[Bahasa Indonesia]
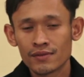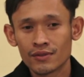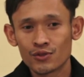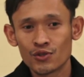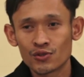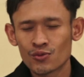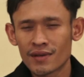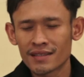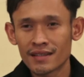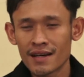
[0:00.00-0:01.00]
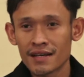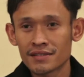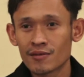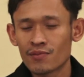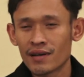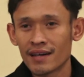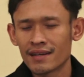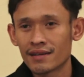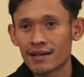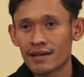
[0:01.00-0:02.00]
ujung Sumatera sampai
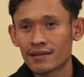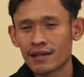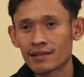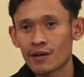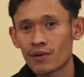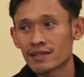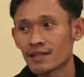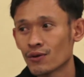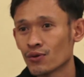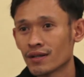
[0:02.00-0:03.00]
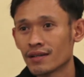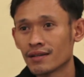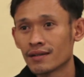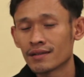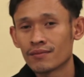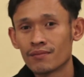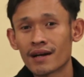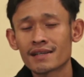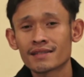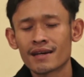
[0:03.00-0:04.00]
dengan kita paling jauh eh,
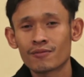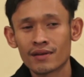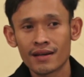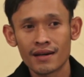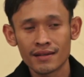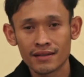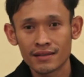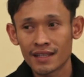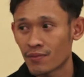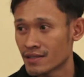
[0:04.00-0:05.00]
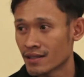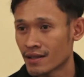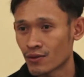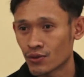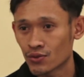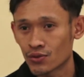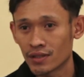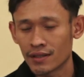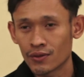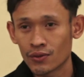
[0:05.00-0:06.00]
Makassar pernah ke TPS 3 untuk studi
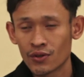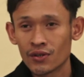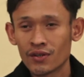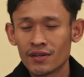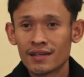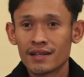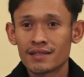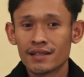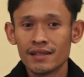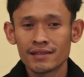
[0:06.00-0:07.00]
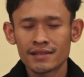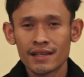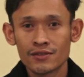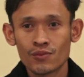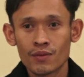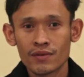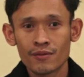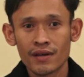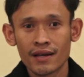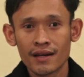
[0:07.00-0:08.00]
tiru. Nah, jadi saya cuma
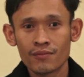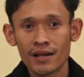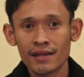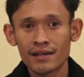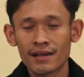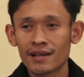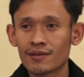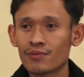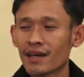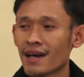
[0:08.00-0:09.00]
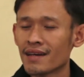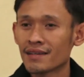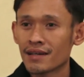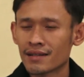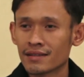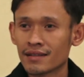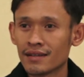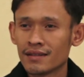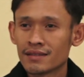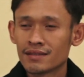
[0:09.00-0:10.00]
menyampaikan paling kelebihan yang
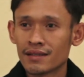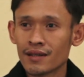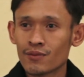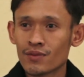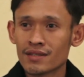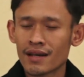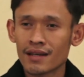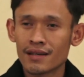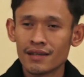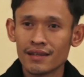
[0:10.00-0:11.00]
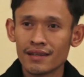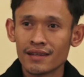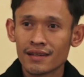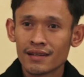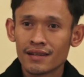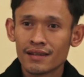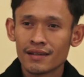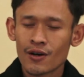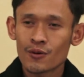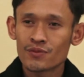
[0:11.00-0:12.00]
sering menjadi
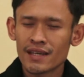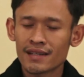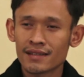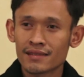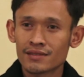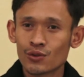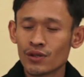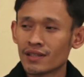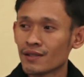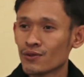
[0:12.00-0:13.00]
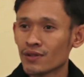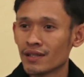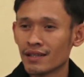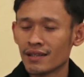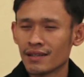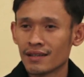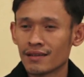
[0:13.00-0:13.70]
eh, objek studi tiru di